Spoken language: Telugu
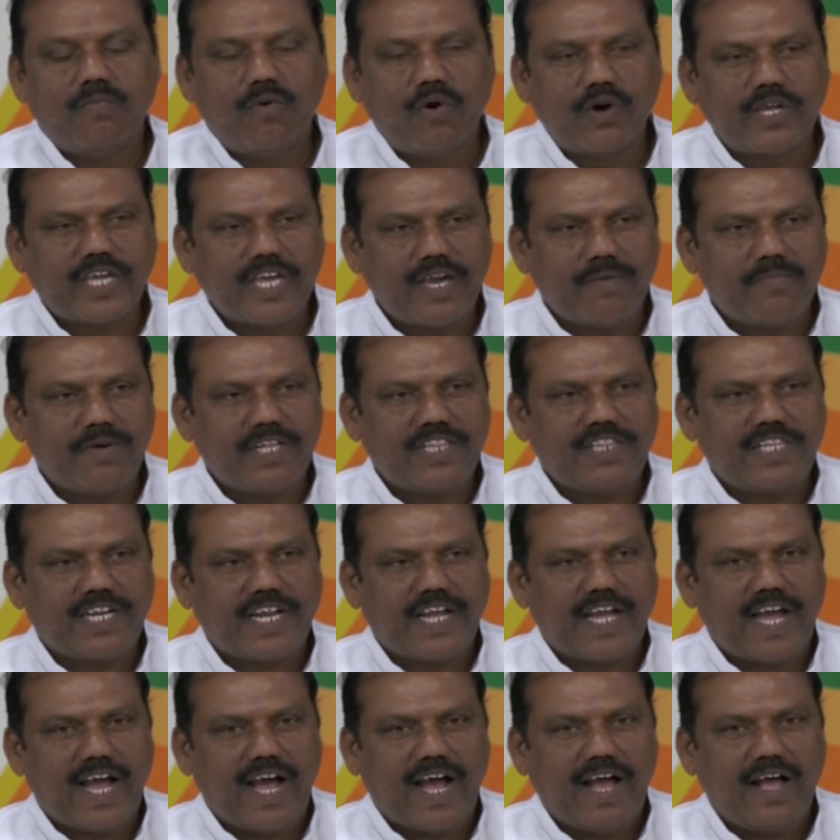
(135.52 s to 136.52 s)

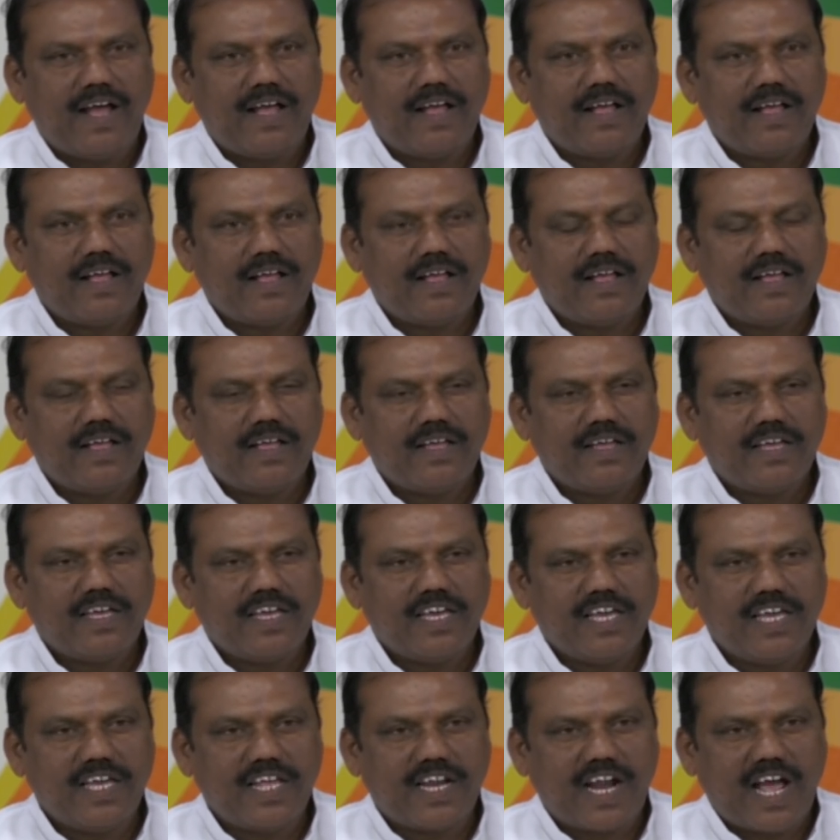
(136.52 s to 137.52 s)
ముఖ్యమంత్రిగా
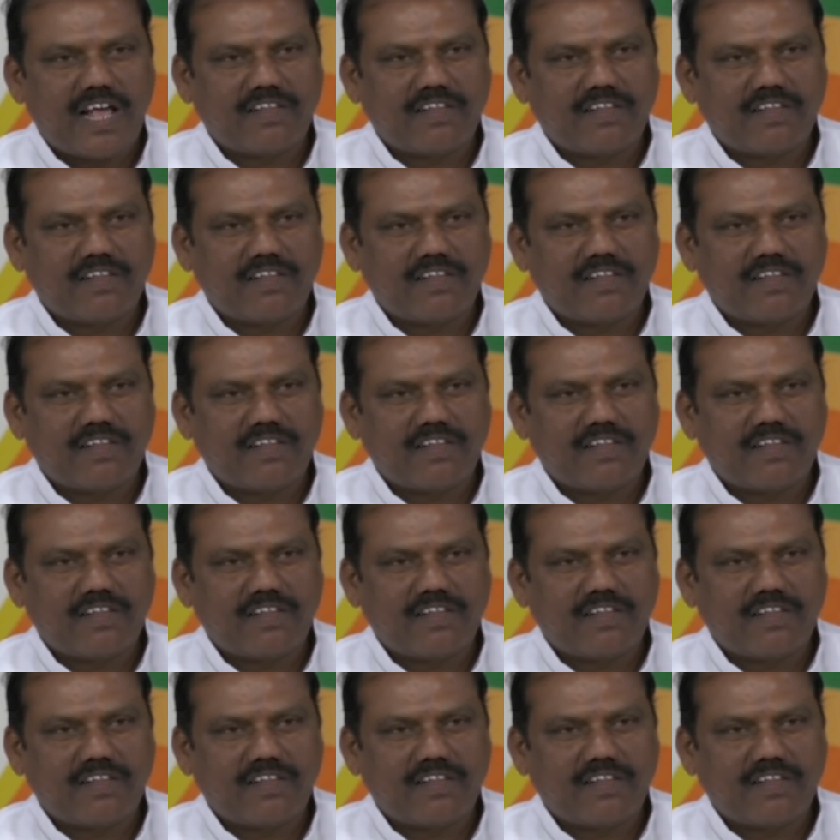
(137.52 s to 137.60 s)
ఈ